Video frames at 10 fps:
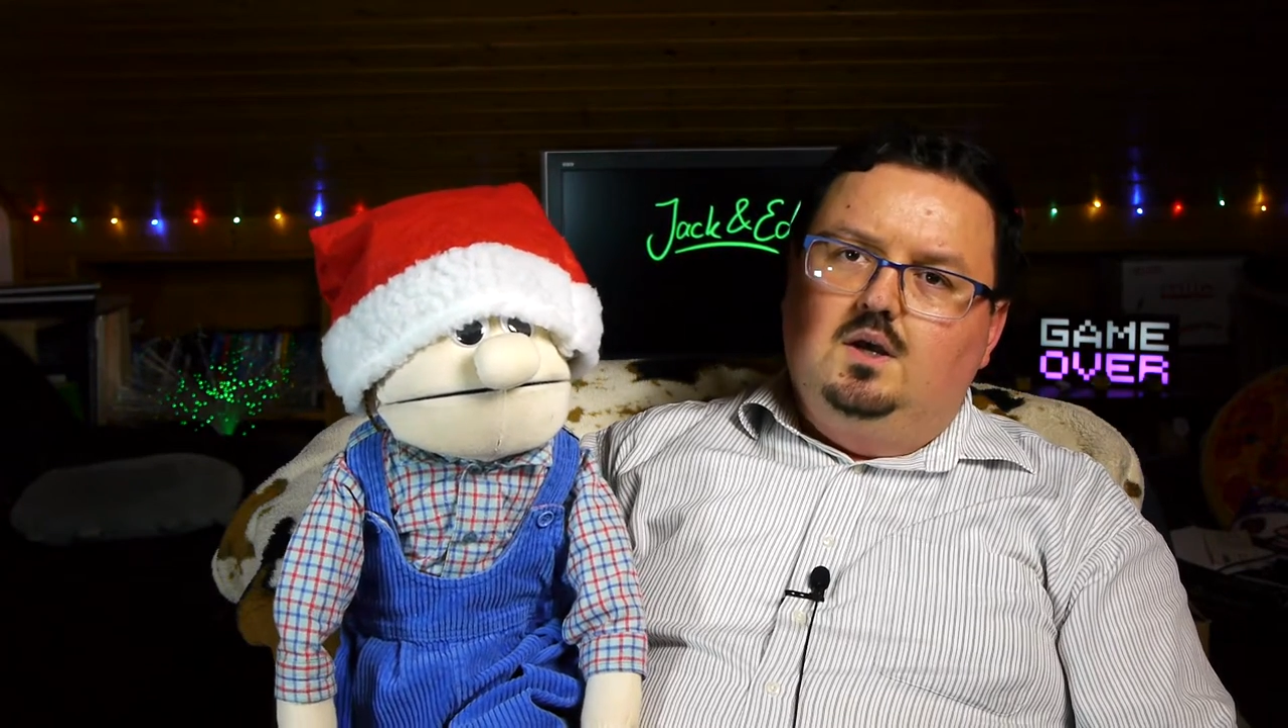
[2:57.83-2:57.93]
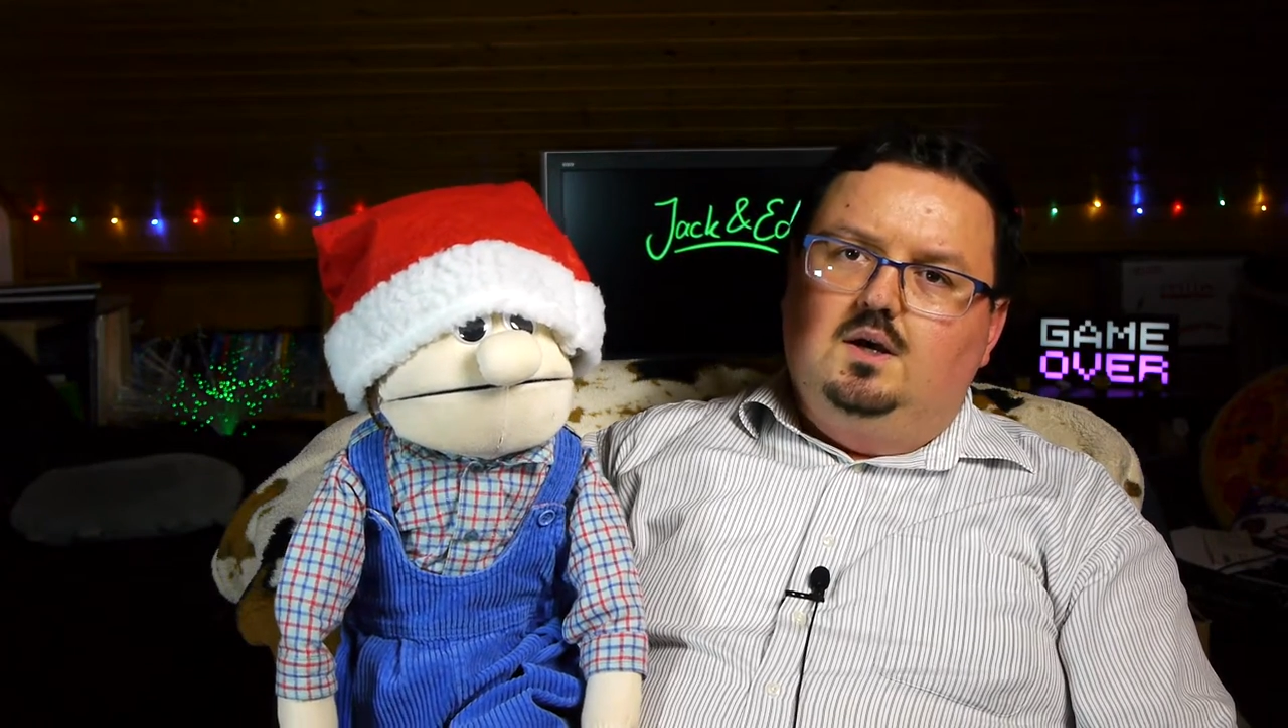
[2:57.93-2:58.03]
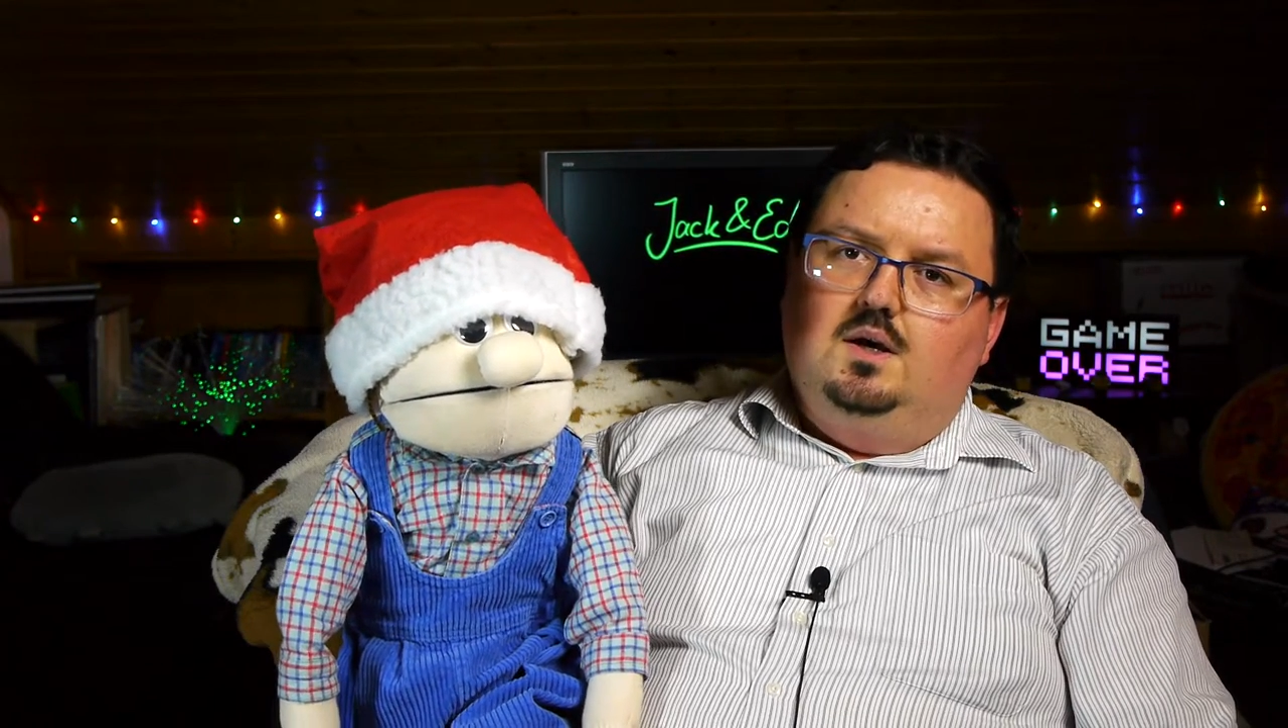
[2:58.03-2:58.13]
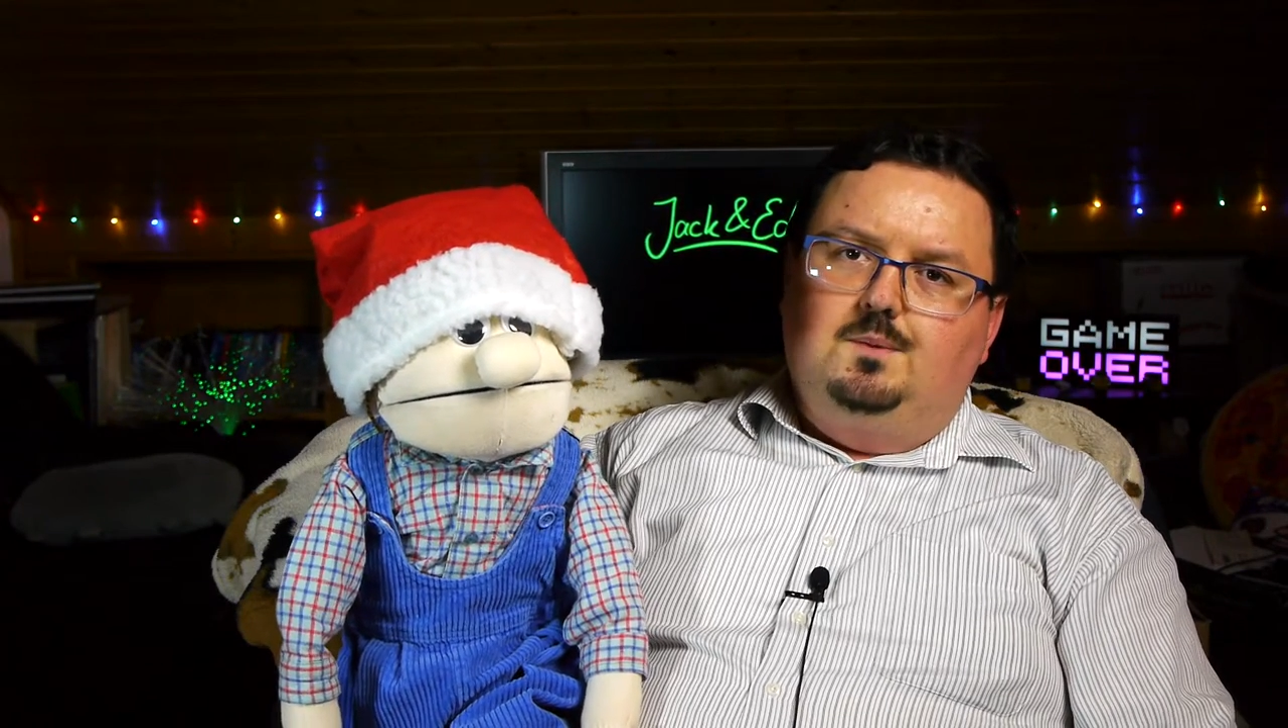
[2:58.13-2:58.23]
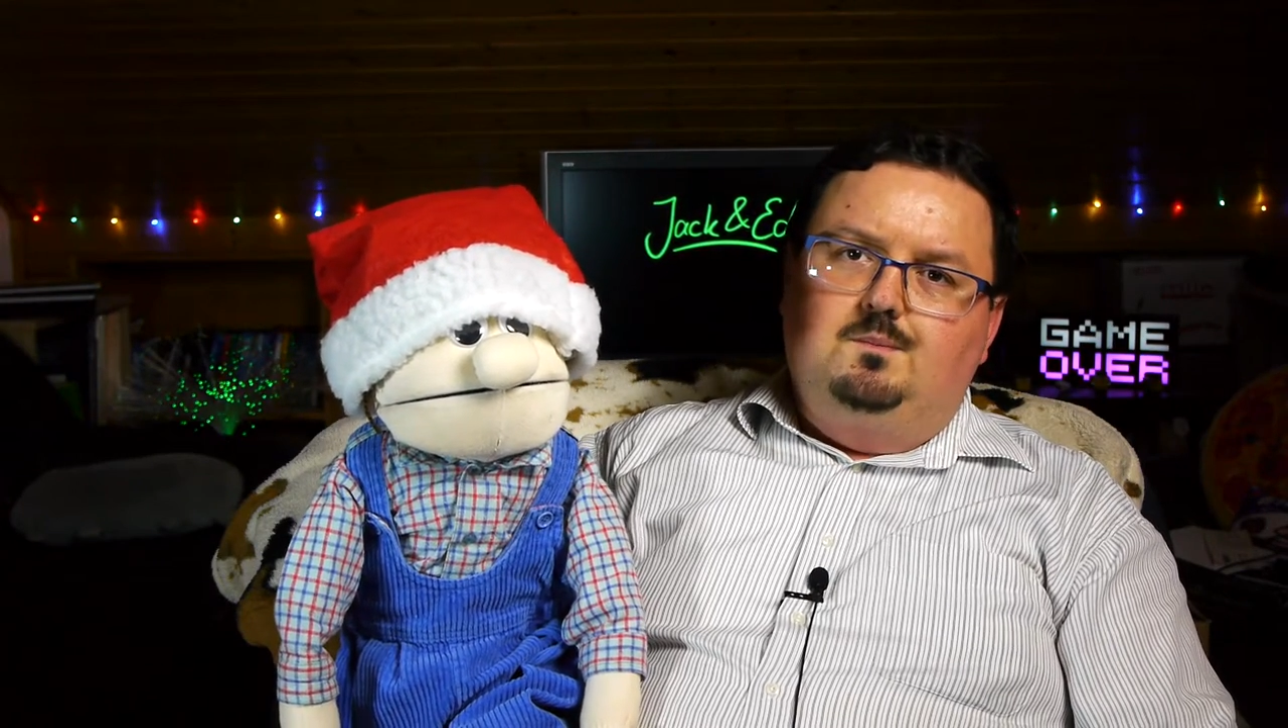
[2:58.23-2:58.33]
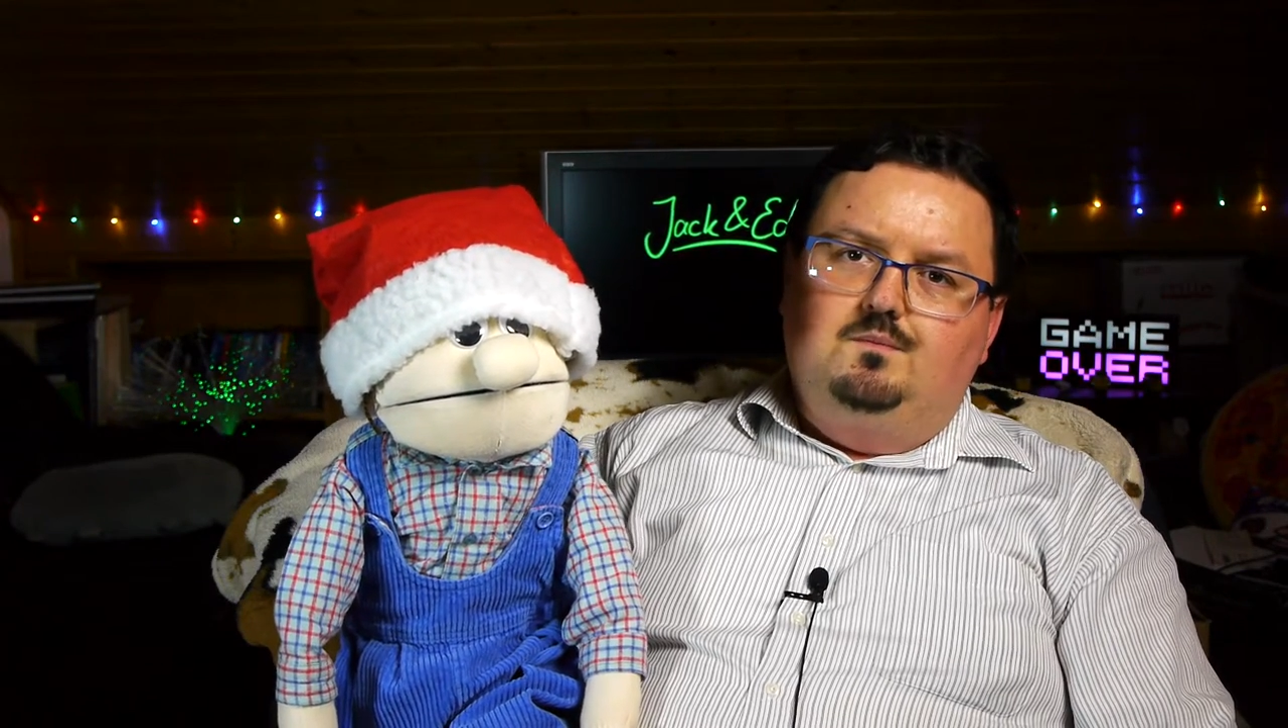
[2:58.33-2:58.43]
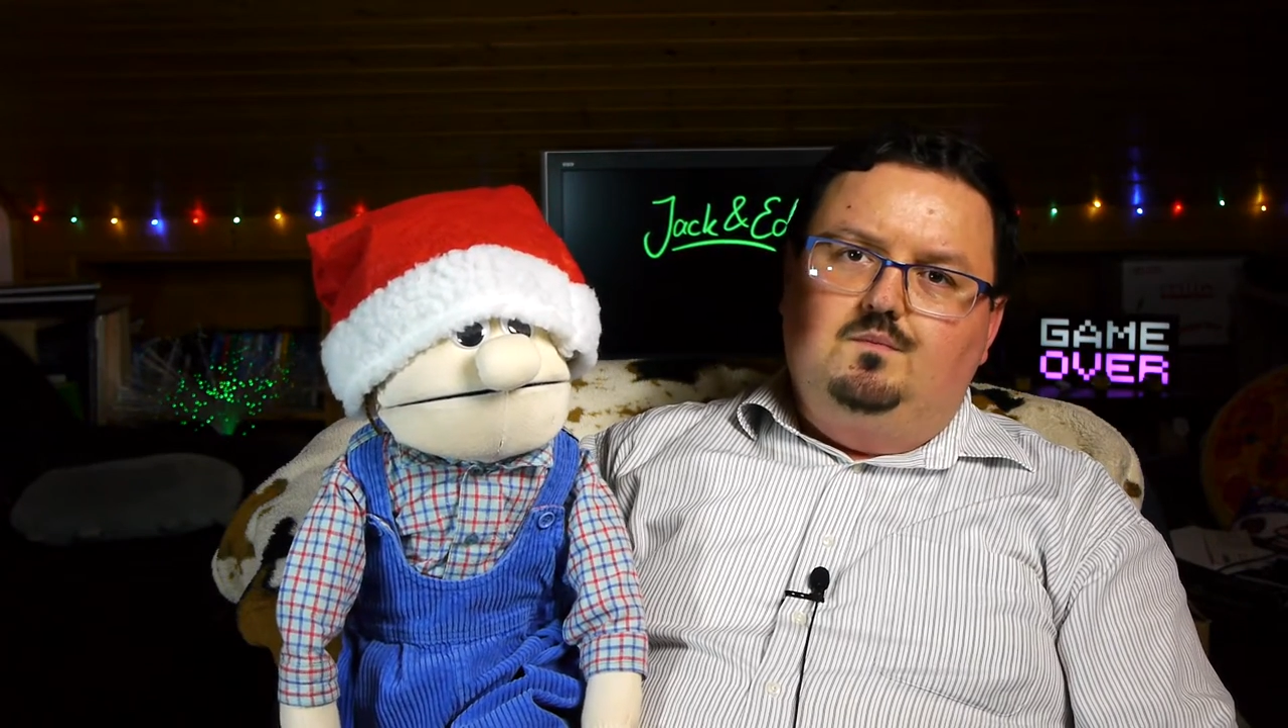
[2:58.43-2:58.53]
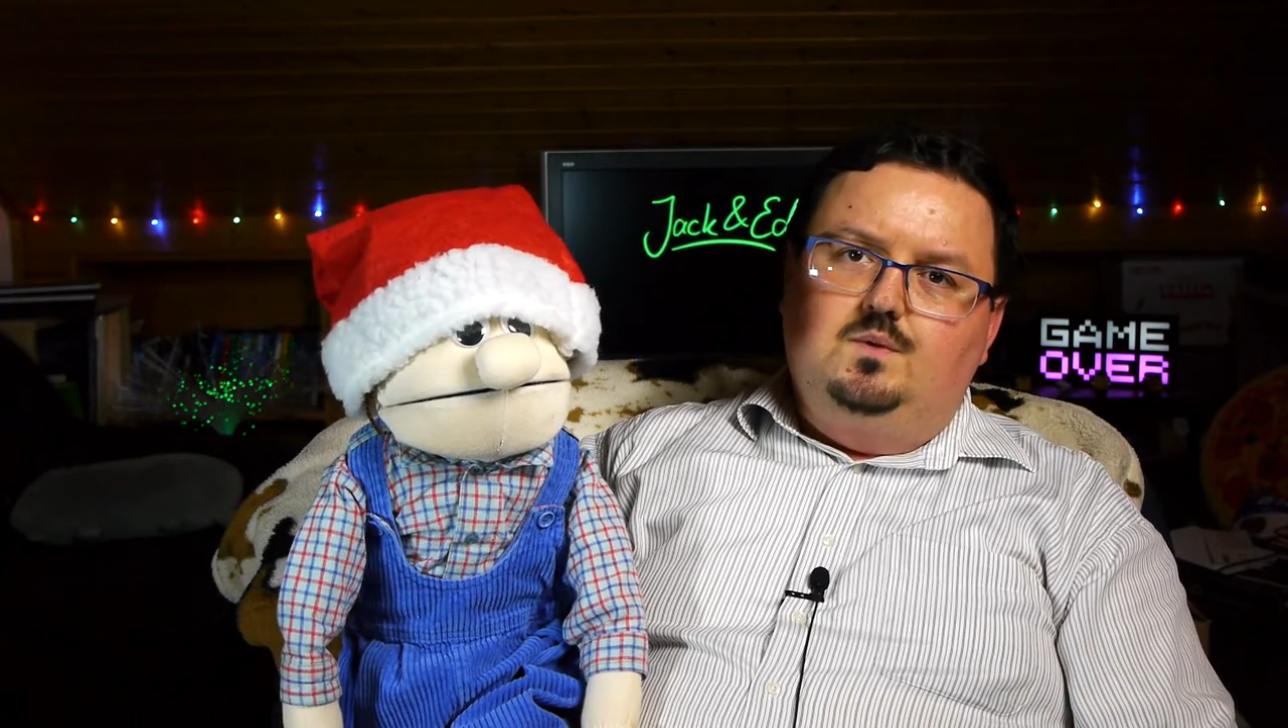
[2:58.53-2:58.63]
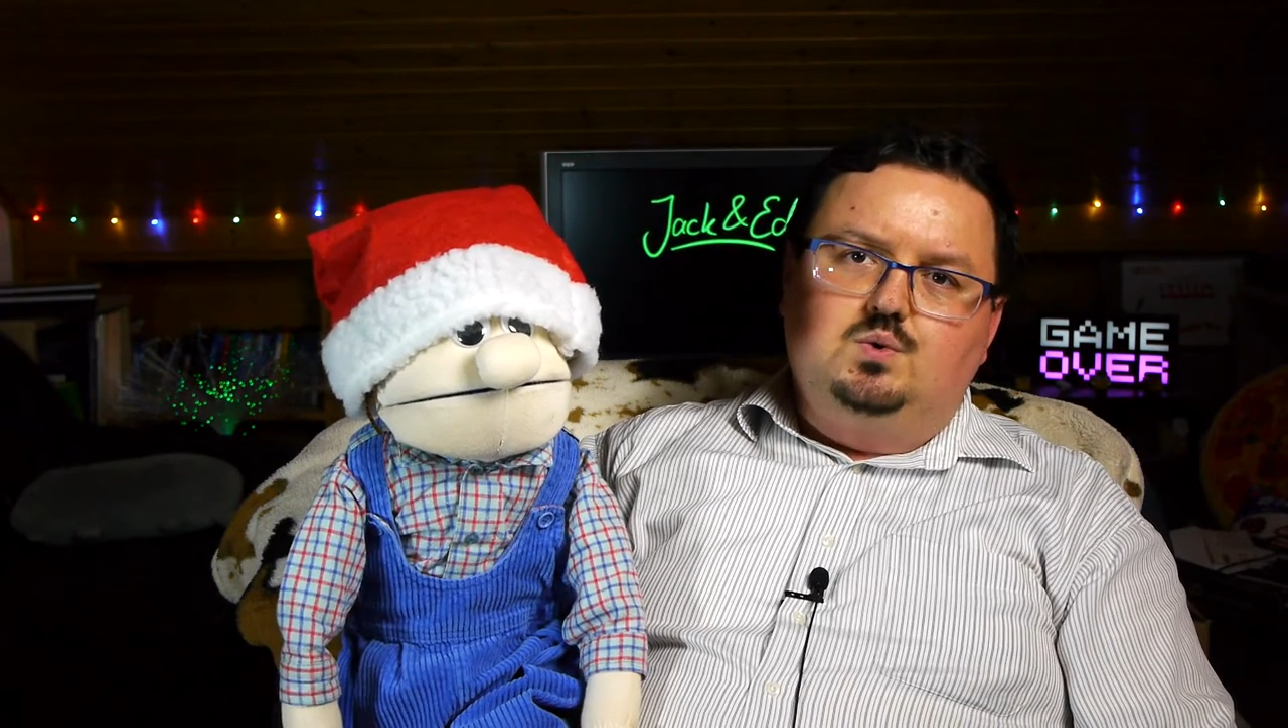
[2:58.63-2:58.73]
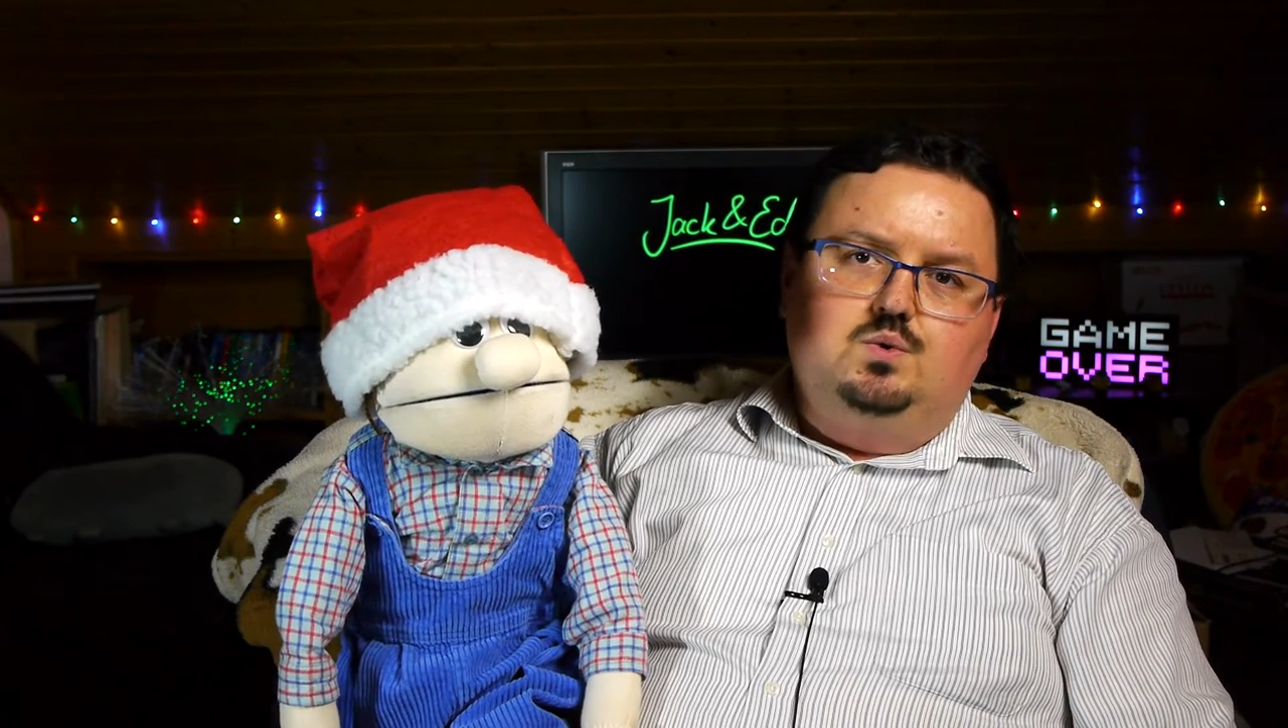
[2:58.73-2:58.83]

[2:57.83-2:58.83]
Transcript: ähm, wieso